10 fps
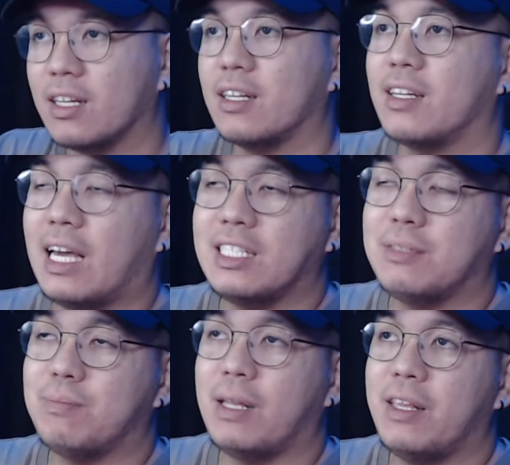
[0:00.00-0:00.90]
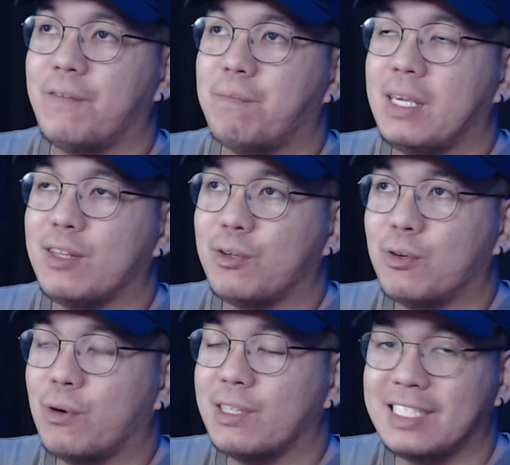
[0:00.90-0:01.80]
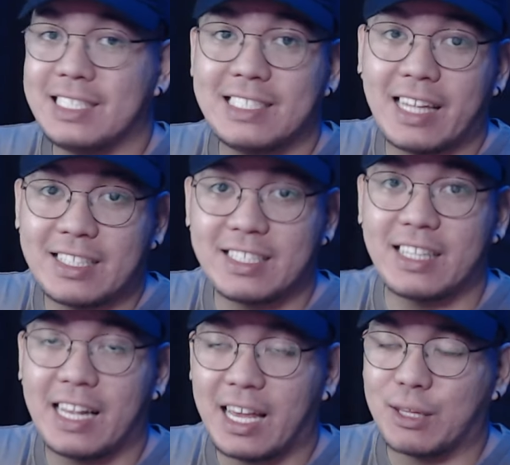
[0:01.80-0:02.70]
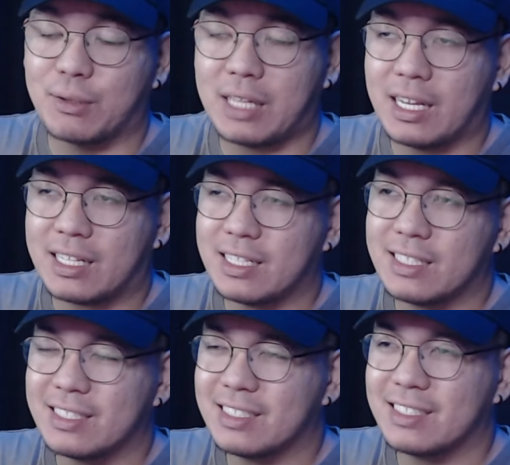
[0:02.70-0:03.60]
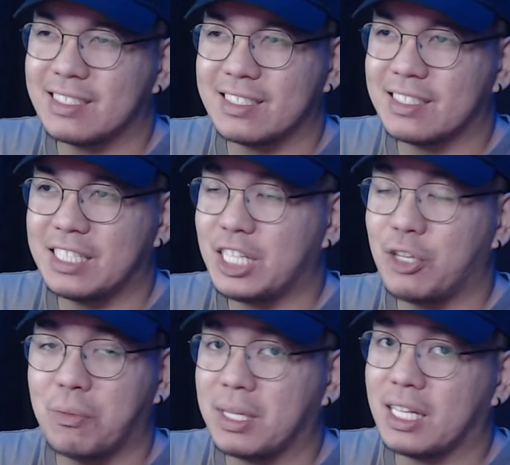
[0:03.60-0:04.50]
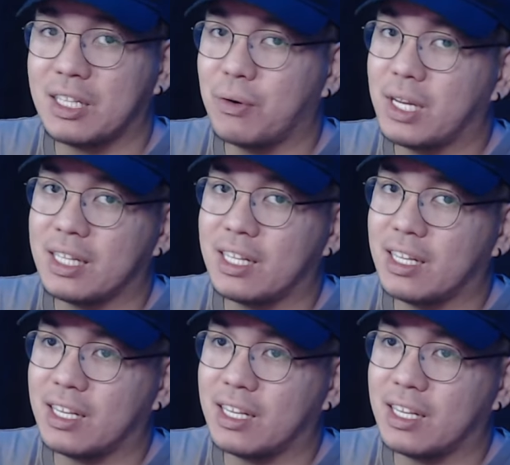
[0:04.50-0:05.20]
guys, believe me, no, yung consistency nila, no, talagang hindi mo matatawaran talaga,